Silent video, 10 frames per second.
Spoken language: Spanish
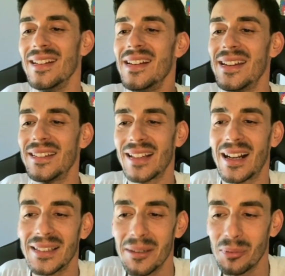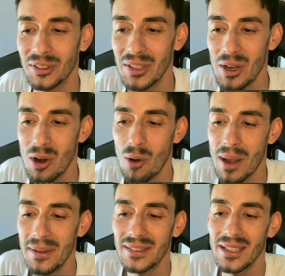esta carta, pues,
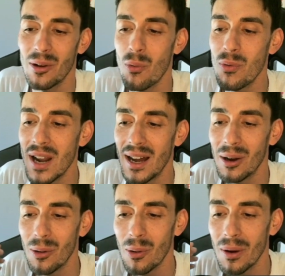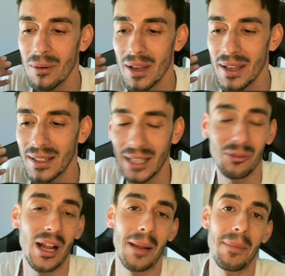obviamente, una eh,
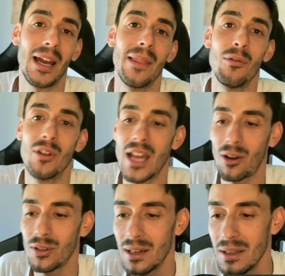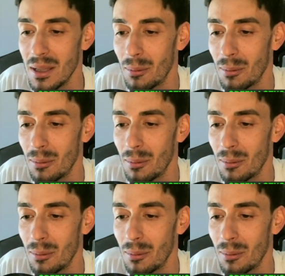criatura que pega de 1 y arrolla,